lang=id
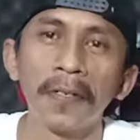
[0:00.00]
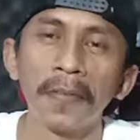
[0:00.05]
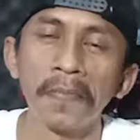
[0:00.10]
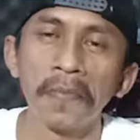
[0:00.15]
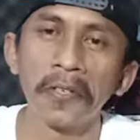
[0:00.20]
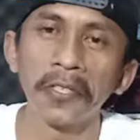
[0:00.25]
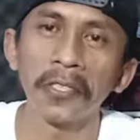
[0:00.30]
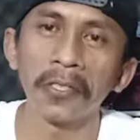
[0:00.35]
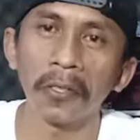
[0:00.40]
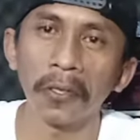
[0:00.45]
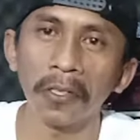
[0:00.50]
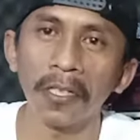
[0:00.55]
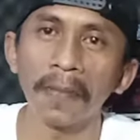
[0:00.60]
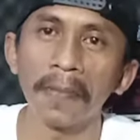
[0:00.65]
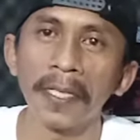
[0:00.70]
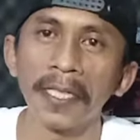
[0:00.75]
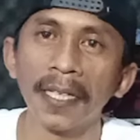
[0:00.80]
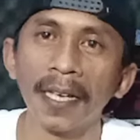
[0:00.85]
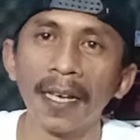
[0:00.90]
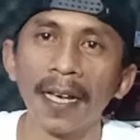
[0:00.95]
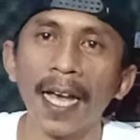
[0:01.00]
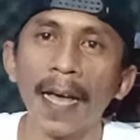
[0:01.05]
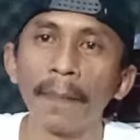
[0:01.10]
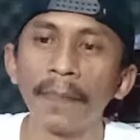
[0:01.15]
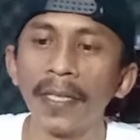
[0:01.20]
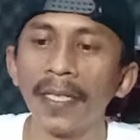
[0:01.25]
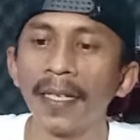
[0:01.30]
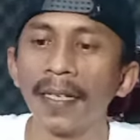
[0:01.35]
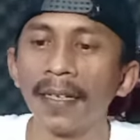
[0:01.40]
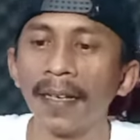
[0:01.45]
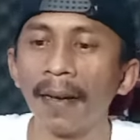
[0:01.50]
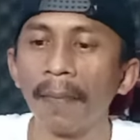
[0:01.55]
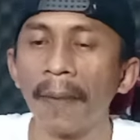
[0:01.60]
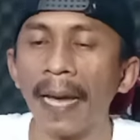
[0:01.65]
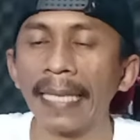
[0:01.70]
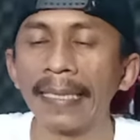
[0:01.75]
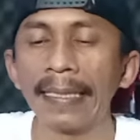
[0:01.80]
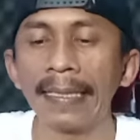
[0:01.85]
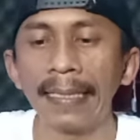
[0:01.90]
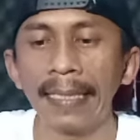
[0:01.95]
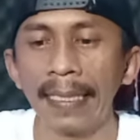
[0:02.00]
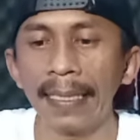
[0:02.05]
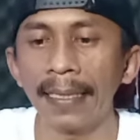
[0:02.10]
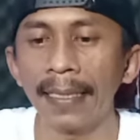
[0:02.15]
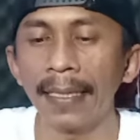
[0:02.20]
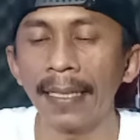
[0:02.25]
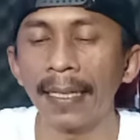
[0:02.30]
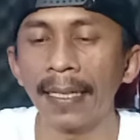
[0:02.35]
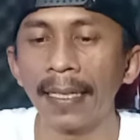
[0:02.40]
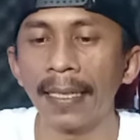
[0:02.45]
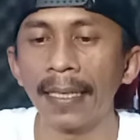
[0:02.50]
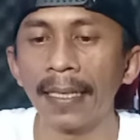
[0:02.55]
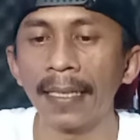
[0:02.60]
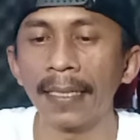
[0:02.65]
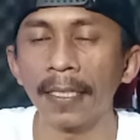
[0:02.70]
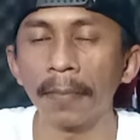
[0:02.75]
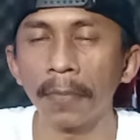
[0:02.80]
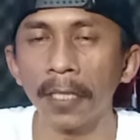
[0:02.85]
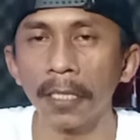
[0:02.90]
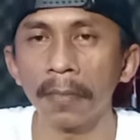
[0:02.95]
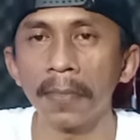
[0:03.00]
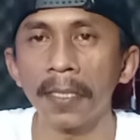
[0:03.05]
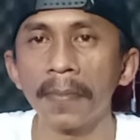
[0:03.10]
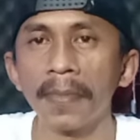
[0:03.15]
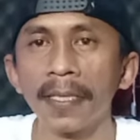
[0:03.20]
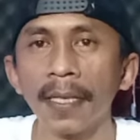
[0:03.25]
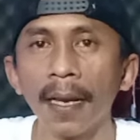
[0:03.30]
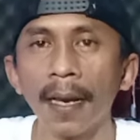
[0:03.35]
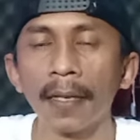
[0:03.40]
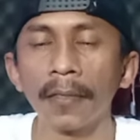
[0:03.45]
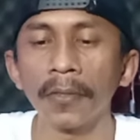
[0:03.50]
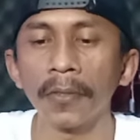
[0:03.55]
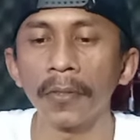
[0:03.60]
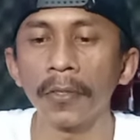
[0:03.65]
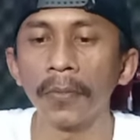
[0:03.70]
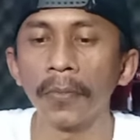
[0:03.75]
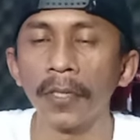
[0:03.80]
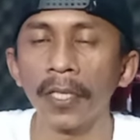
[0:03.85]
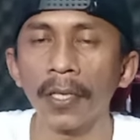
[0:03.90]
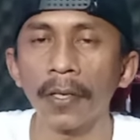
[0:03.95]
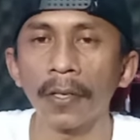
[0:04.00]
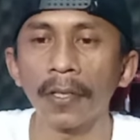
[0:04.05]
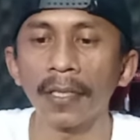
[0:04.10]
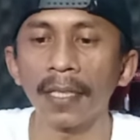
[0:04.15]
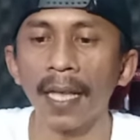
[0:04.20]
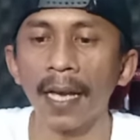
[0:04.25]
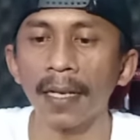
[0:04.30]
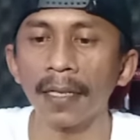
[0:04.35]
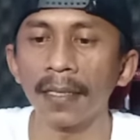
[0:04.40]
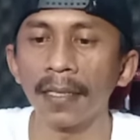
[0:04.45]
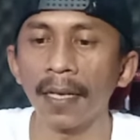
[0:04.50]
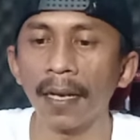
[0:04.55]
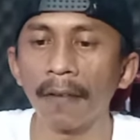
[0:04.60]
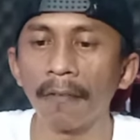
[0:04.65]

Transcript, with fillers: Mumpung stoknya masih lengkap di Nadel Pancing, eh, teman -teman bisa langsung hubungi kontak di